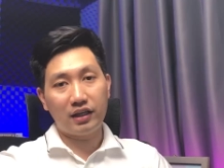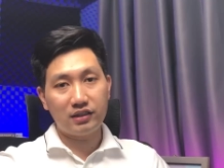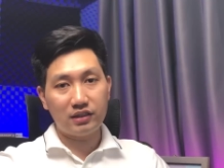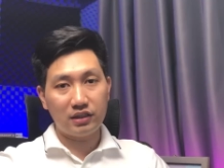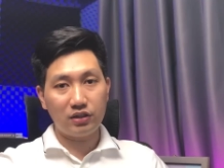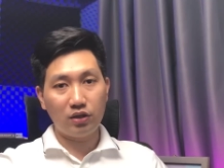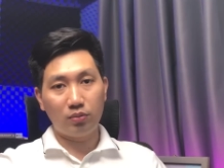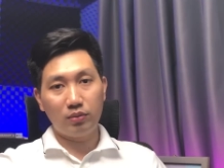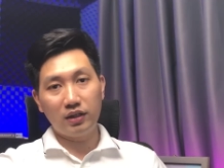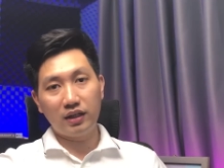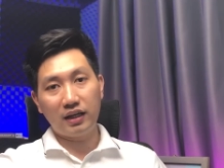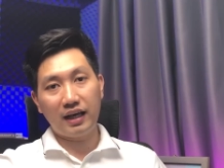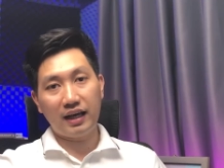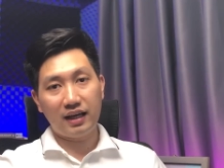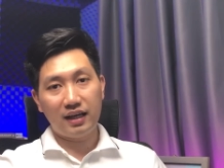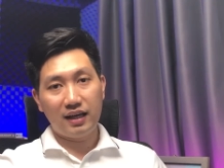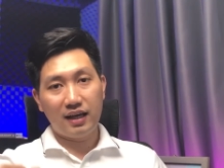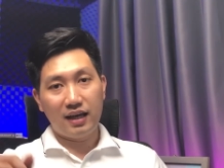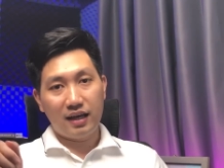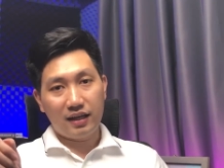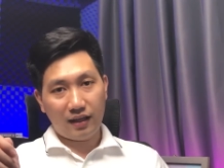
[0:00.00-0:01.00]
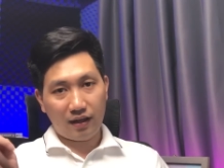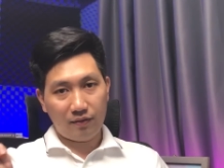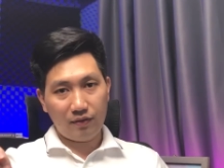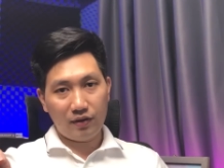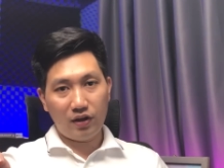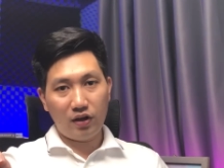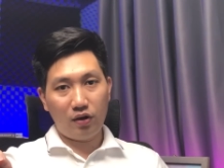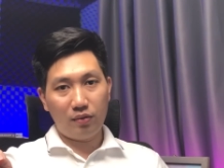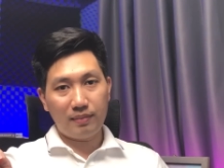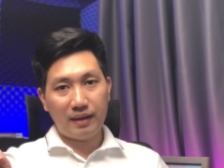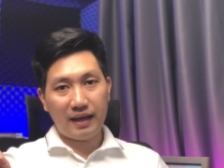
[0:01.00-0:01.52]
thể sử dụng được ha trong
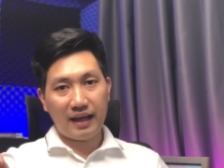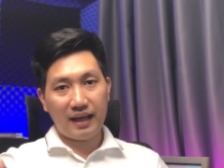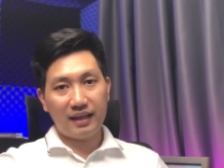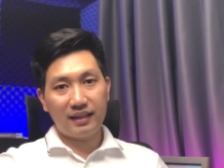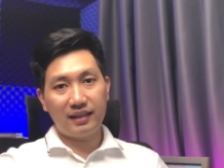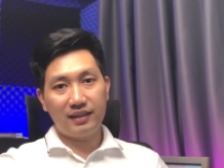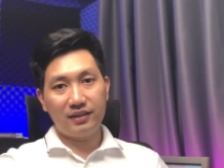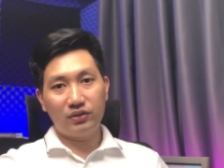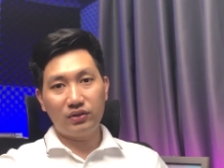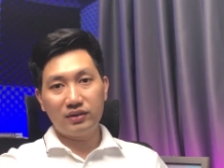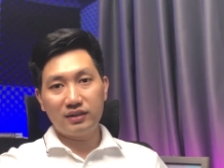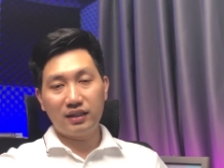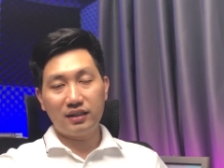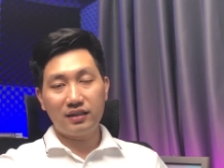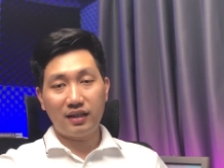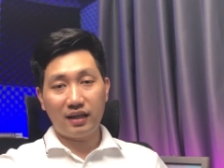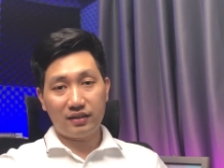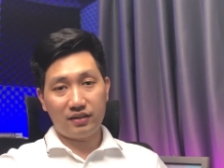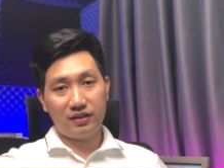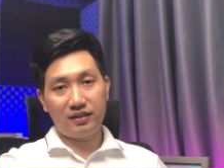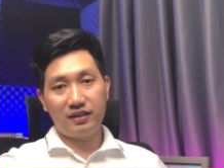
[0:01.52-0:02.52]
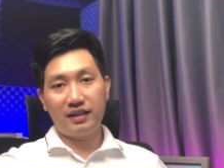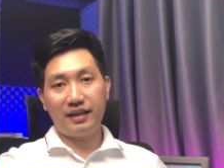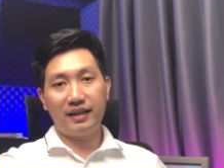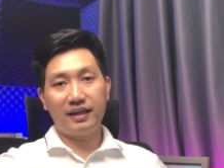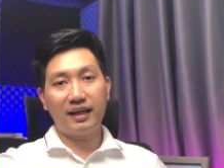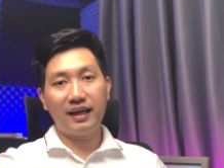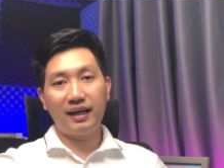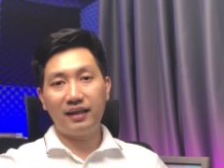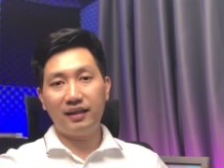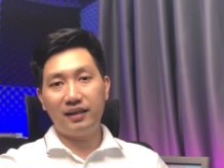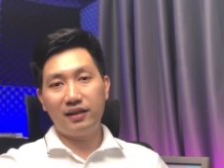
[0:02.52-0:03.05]
video hôm nay thì Tuấn sẽ hướng dẫn cho anh chị
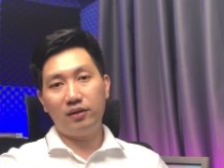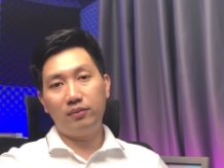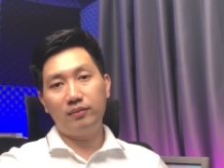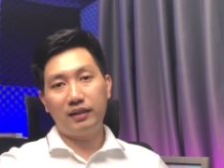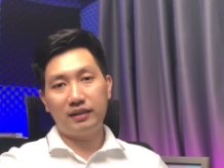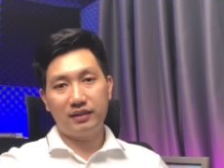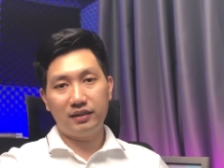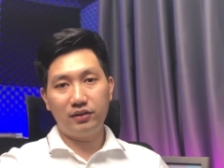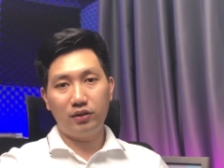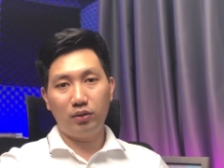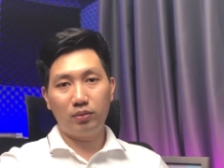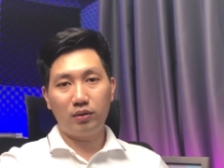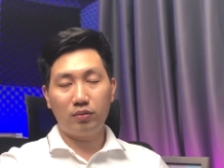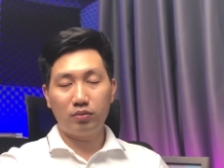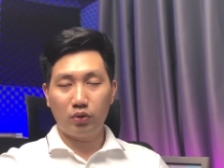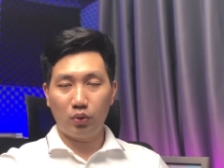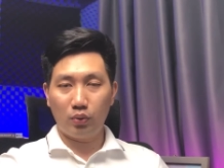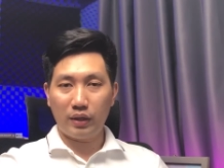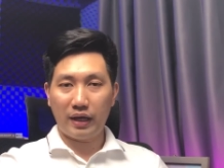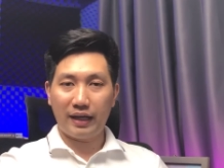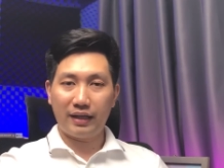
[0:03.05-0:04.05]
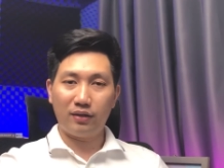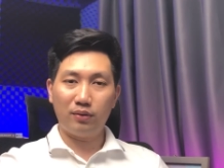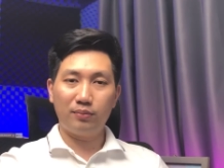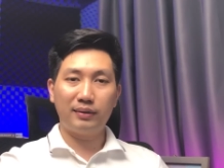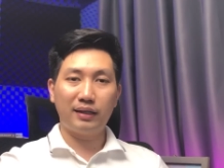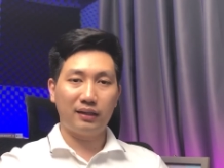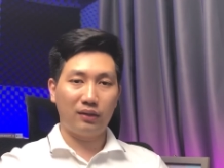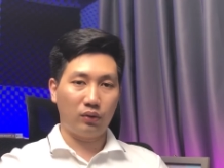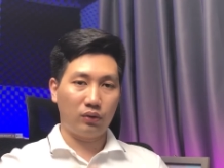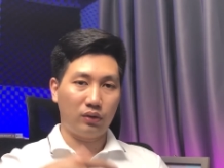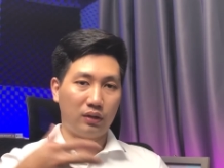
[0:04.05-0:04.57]
cách để chúng ta sử dụng công cụ này chúng ta
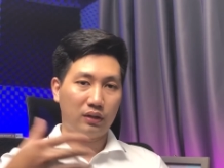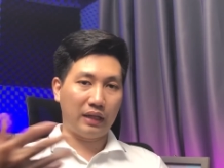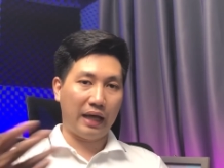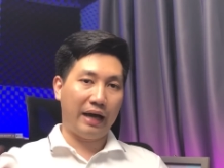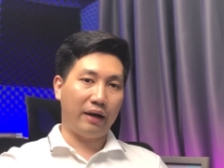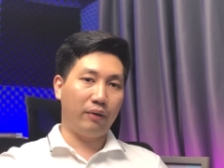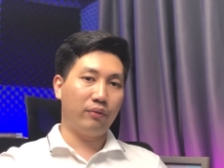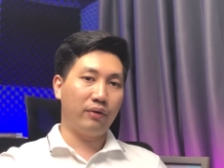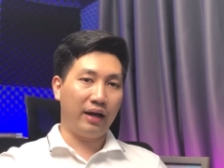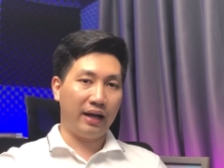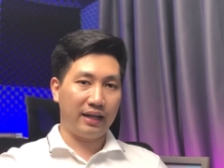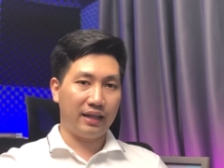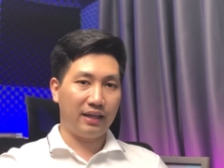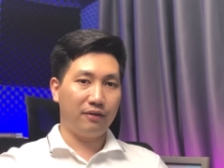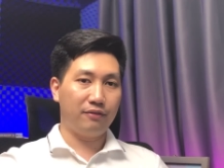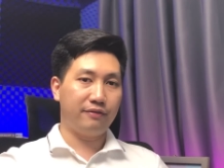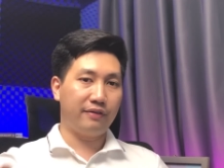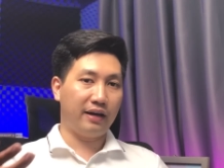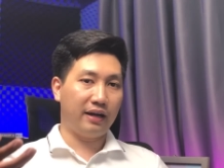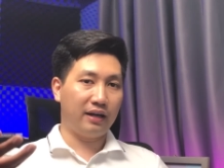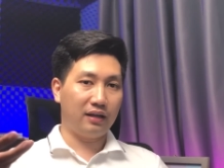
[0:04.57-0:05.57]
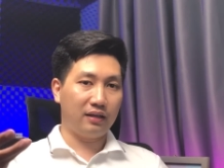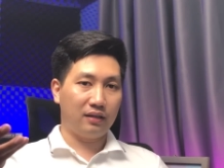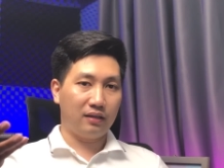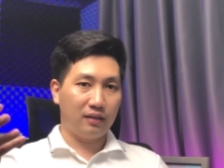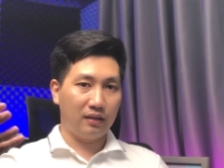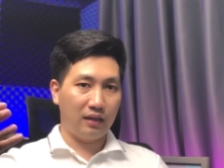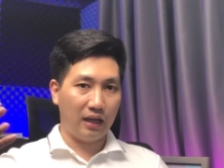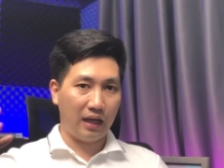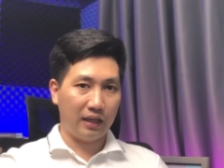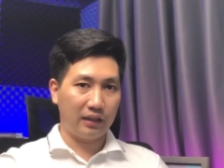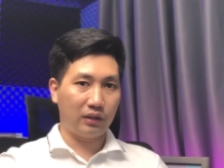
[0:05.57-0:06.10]
tạo ra những phần
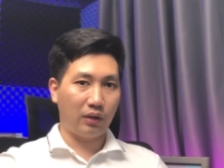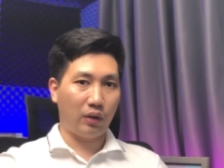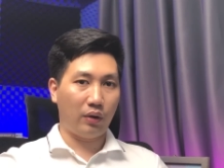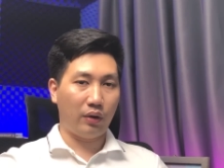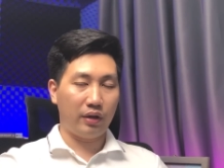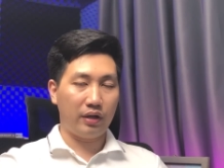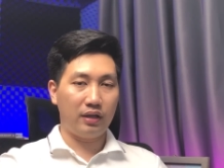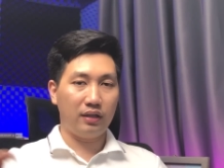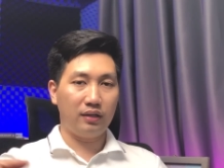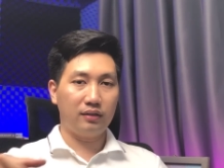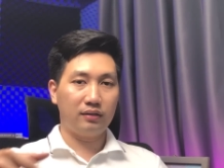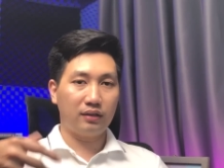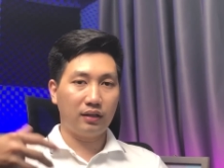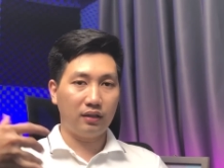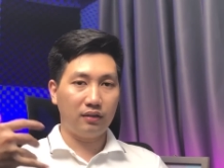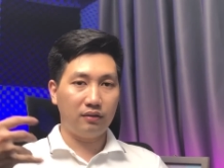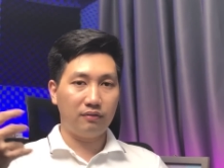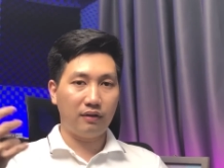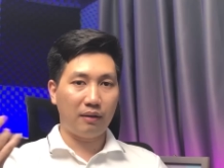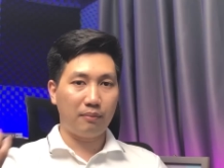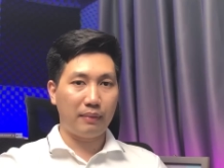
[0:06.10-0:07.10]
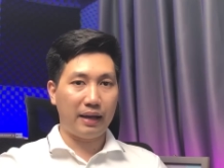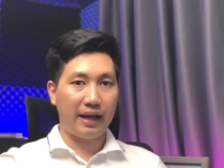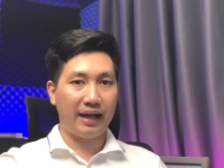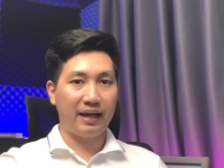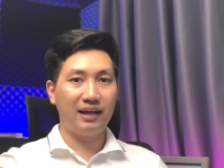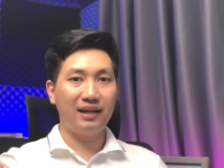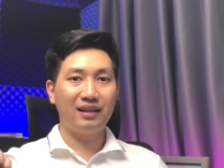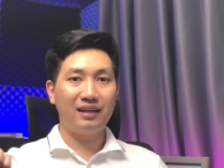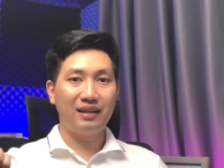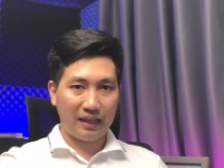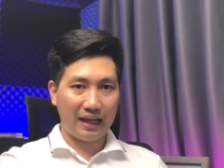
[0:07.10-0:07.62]
lời thoại từ văn
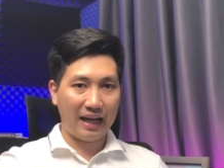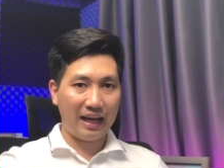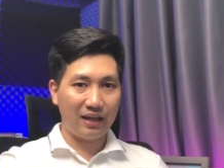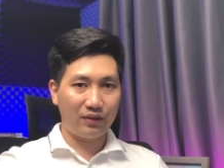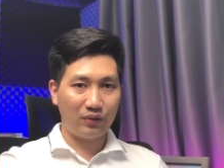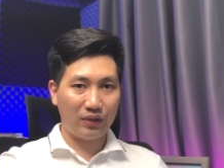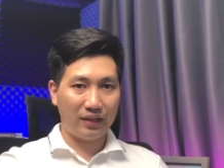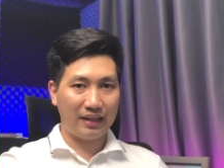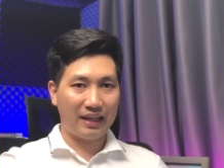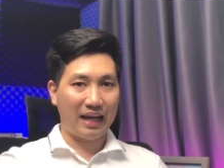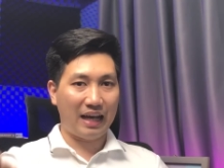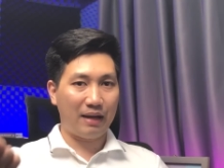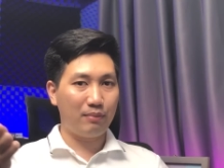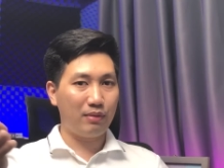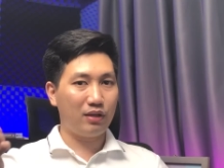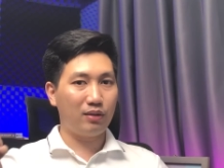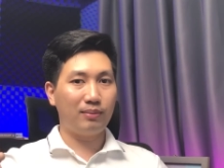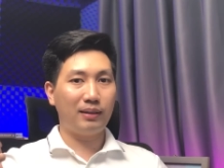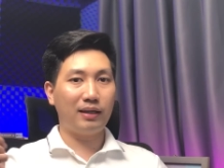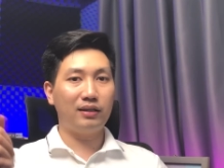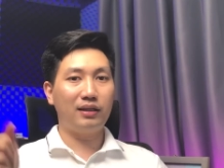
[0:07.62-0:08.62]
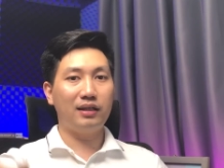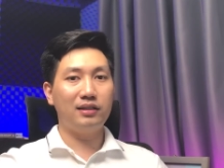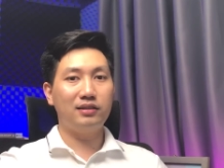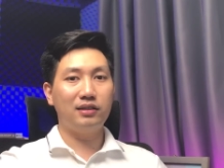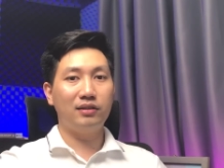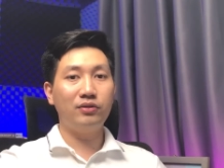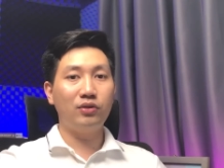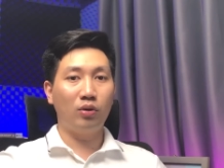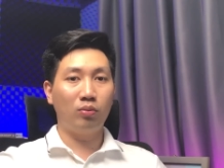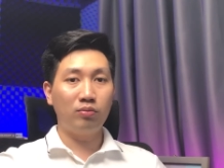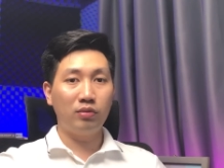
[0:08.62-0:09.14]
bản khá là truyền cảm để chúng ta có thể sử
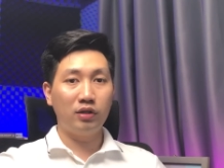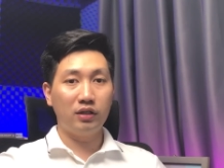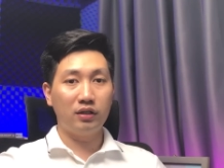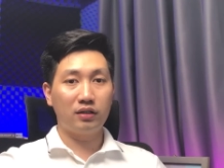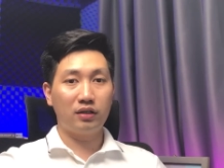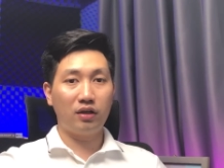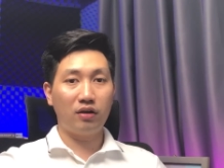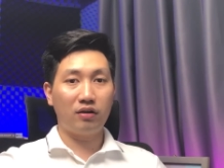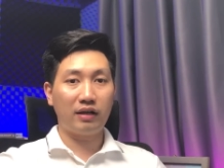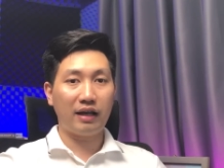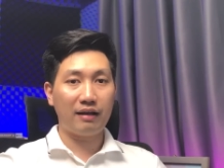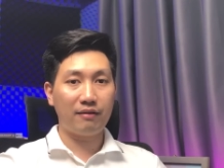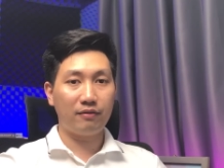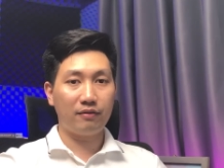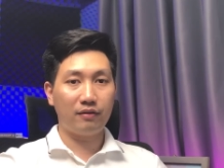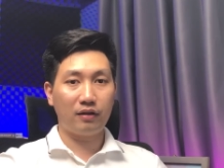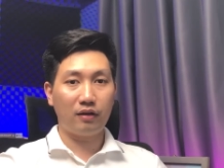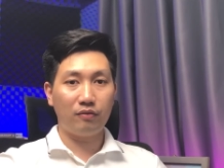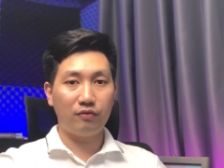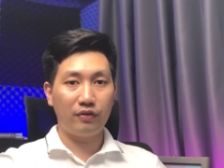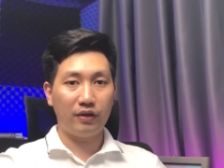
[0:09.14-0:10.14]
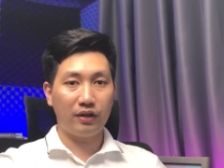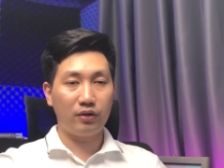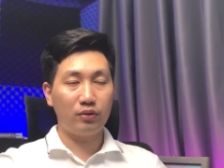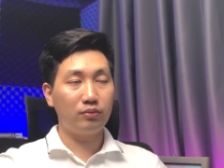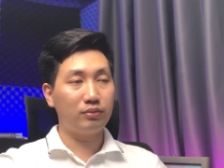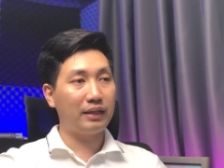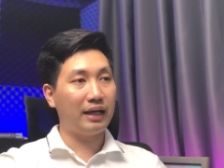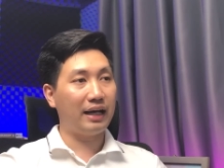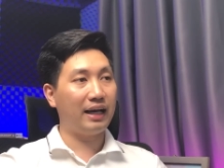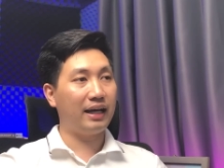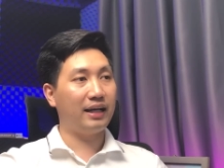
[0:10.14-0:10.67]
dụng được cho các công việc của chúng
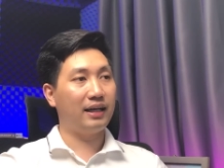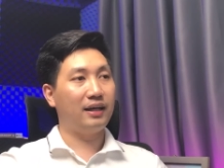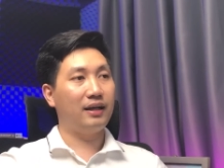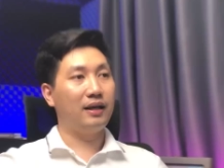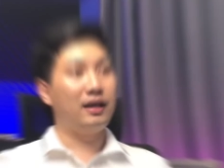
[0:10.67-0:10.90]
ta ha